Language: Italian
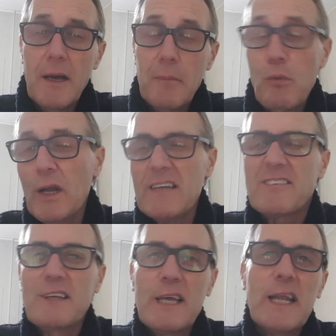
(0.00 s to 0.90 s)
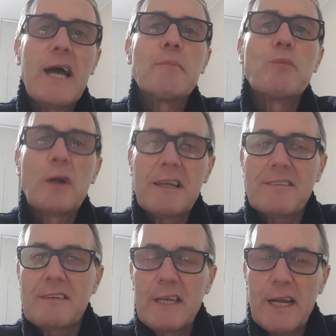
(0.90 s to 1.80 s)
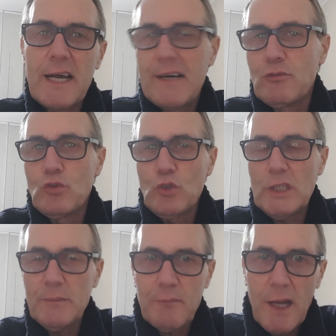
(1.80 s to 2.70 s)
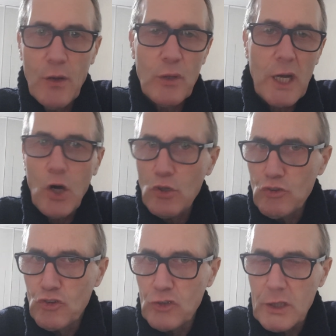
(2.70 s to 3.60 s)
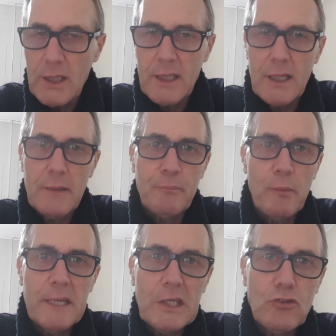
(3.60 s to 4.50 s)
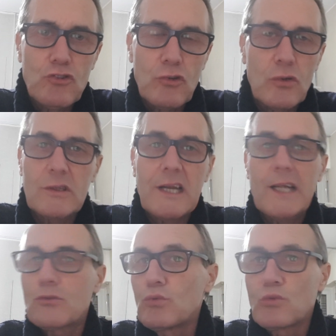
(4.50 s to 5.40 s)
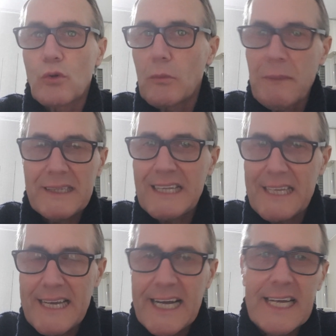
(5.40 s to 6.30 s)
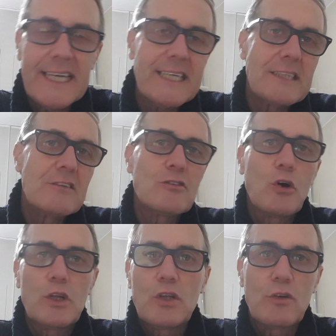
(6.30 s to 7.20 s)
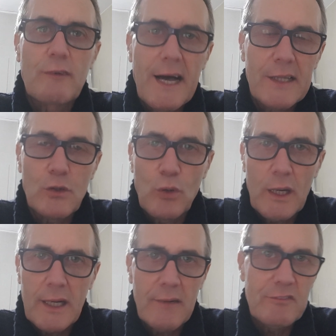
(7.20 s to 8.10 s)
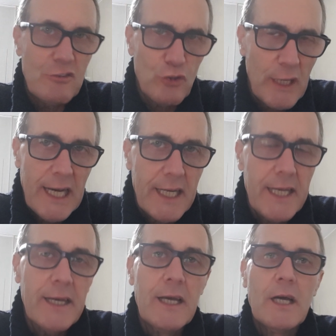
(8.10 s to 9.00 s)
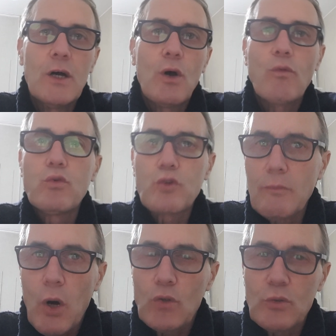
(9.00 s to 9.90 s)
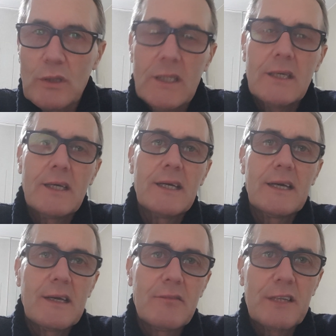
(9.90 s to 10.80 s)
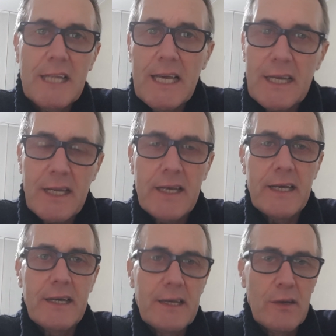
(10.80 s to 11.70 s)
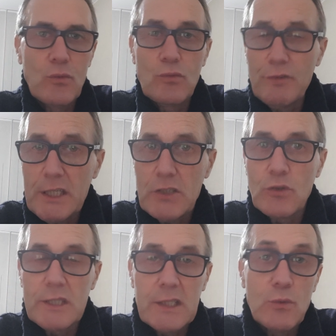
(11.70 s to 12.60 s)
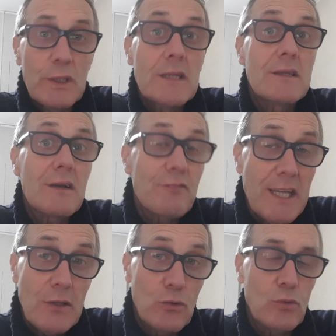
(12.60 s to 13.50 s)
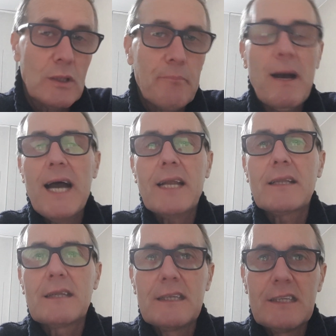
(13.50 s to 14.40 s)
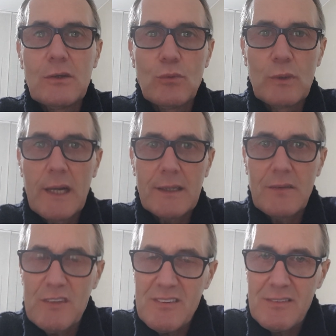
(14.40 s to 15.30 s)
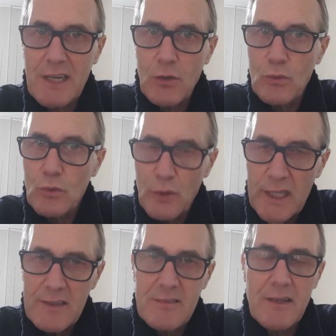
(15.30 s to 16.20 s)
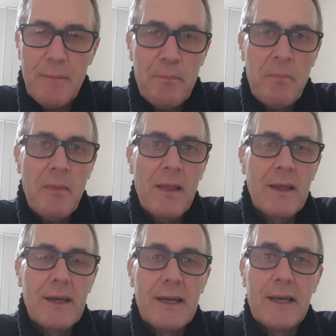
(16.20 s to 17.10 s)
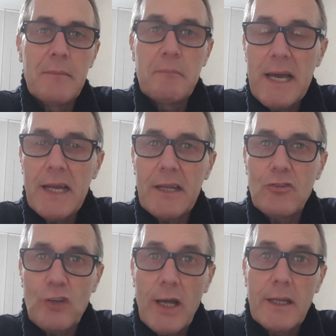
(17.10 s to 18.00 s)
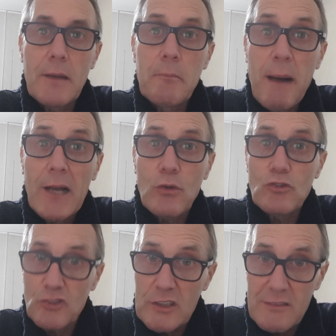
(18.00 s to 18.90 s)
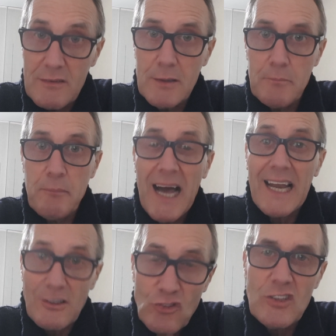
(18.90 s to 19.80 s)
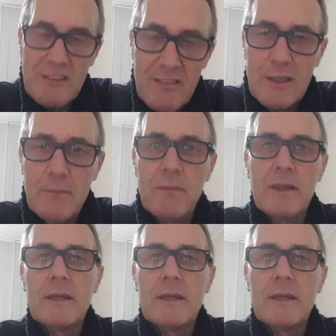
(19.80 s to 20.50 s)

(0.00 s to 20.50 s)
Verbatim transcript: Buonasera, buonasera a voi. Allora, oggi eh, pomeriggio, tra tutto il materiale che di solito vado a visionare, ho avuto modo di eh, vedere eh, un video di un intervento da parte di un'attivista congolese, eh, Mary Jean Balogisi, Balagisi,